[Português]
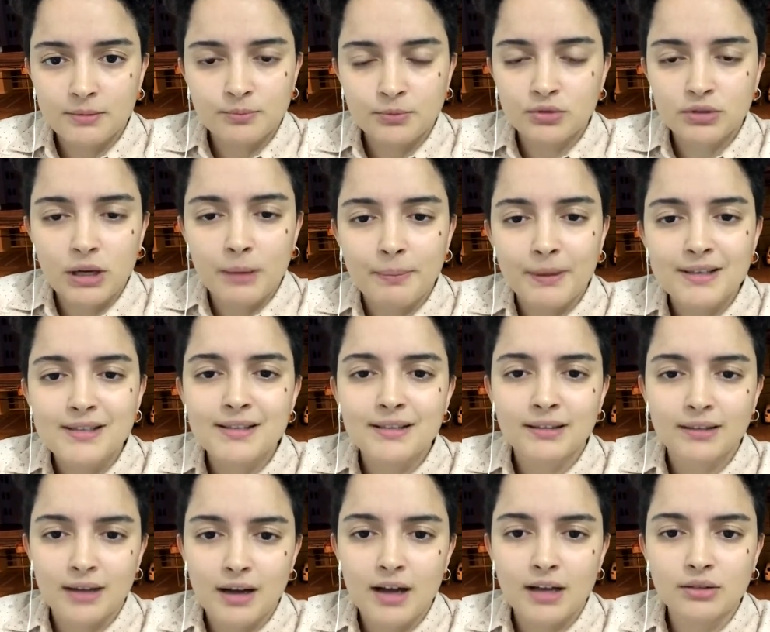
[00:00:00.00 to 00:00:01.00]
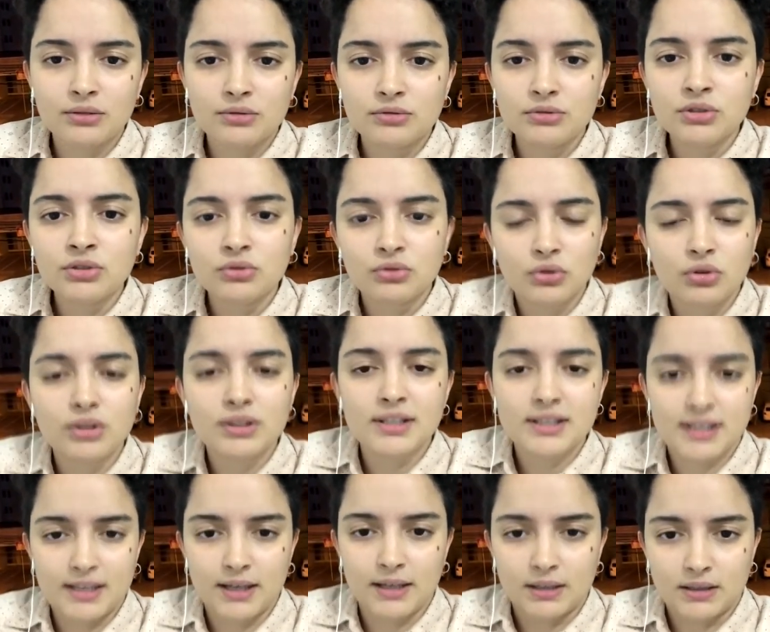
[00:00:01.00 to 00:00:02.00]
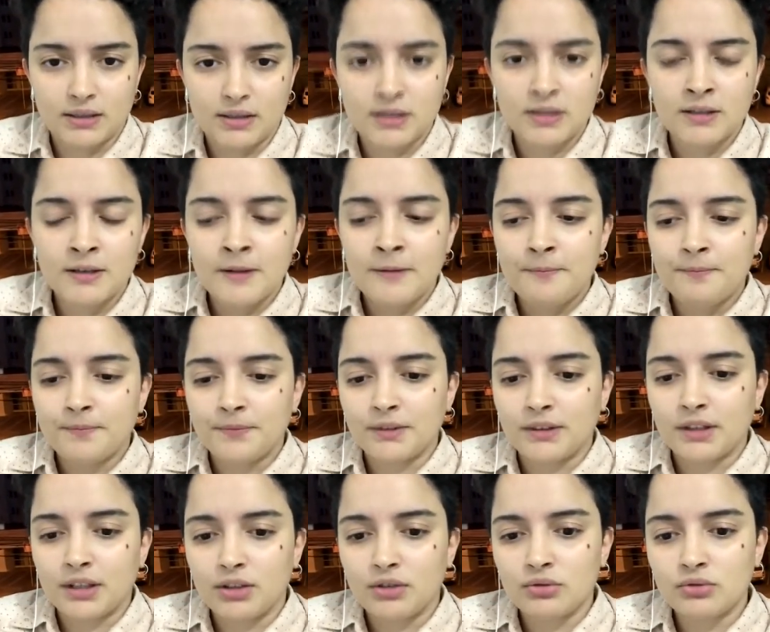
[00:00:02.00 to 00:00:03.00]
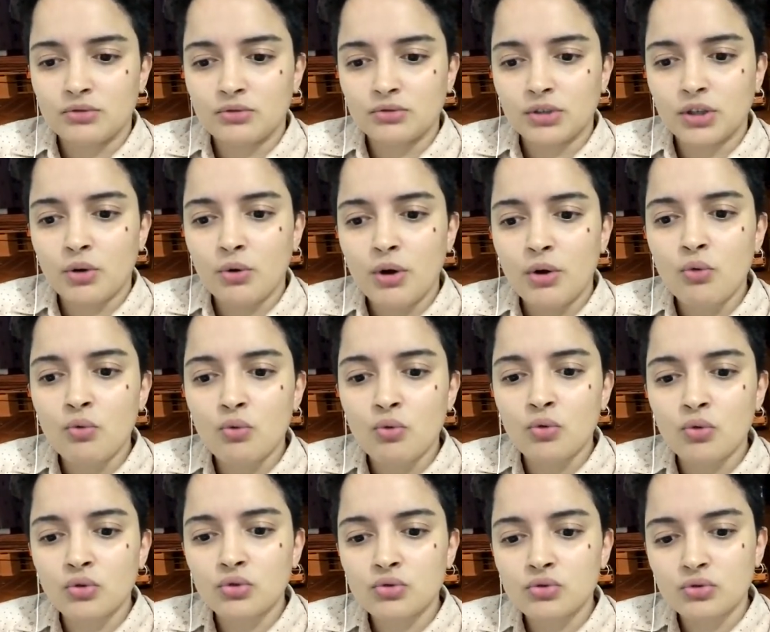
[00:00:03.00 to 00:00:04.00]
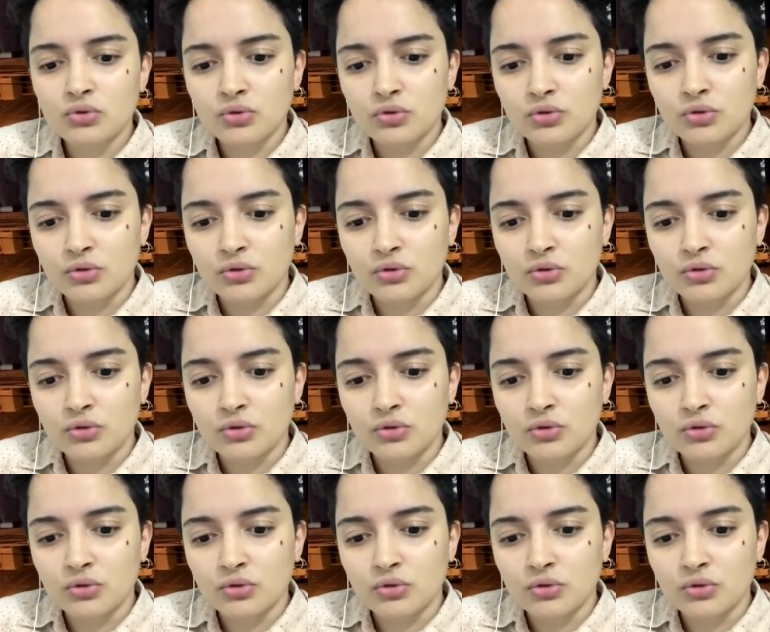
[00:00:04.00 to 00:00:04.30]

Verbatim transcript: muito capacitado em todas elas. Então não é um curso